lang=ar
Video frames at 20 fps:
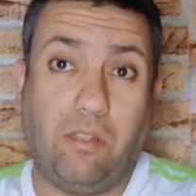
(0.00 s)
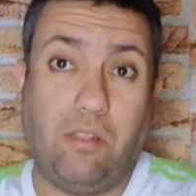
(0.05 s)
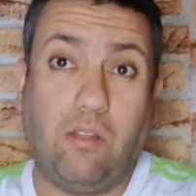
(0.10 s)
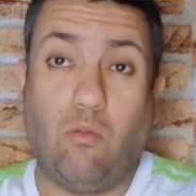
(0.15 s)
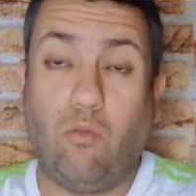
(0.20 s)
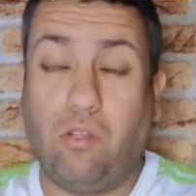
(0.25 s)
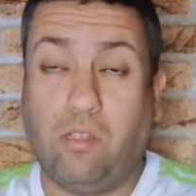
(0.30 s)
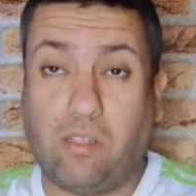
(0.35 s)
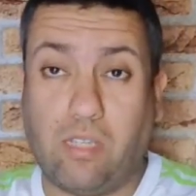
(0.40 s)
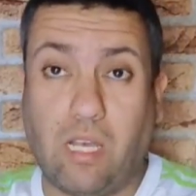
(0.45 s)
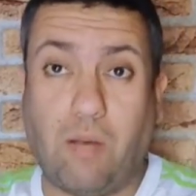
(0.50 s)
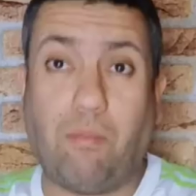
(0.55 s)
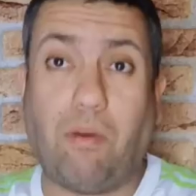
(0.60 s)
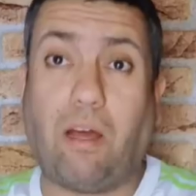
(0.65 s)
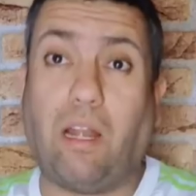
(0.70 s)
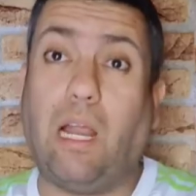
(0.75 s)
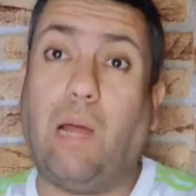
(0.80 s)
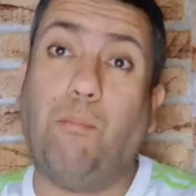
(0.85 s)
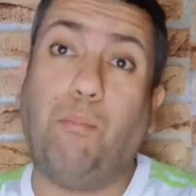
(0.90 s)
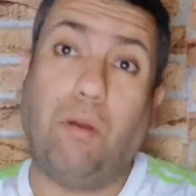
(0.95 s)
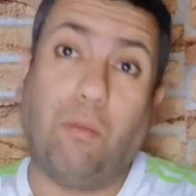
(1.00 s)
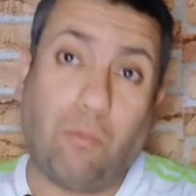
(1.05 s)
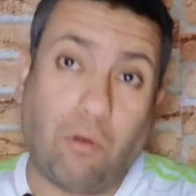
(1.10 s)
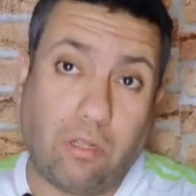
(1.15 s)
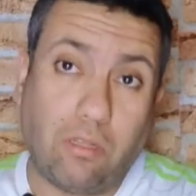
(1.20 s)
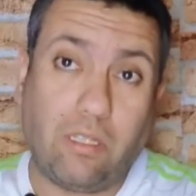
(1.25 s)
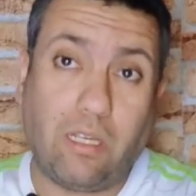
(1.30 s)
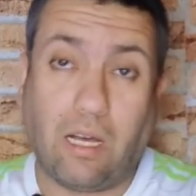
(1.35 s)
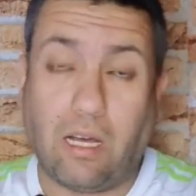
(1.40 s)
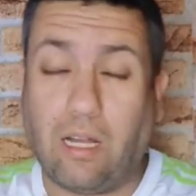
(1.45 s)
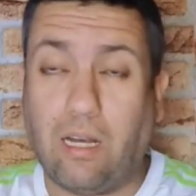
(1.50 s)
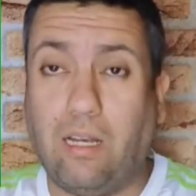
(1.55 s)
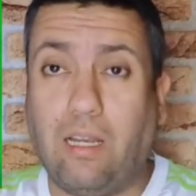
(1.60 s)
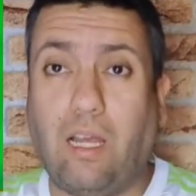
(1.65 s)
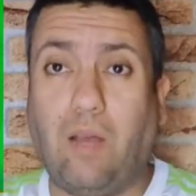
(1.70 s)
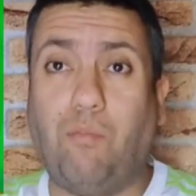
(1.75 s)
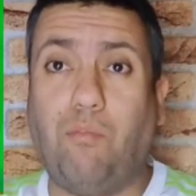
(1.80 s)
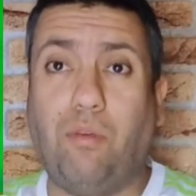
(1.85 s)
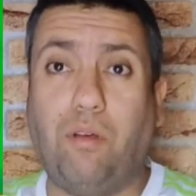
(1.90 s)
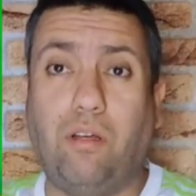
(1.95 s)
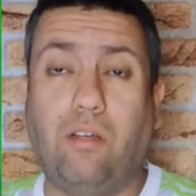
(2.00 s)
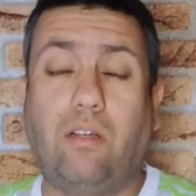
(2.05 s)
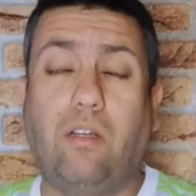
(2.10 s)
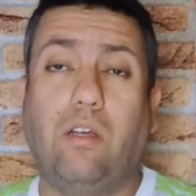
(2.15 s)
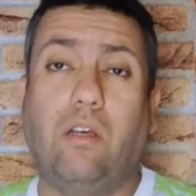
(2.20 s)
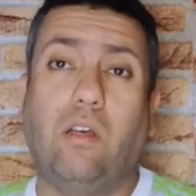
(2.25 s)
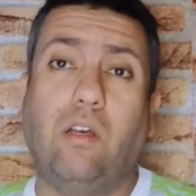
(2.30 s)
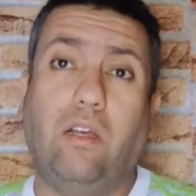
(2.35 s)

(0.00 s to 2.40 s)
دولي سابق لعب بالمونديال لاعب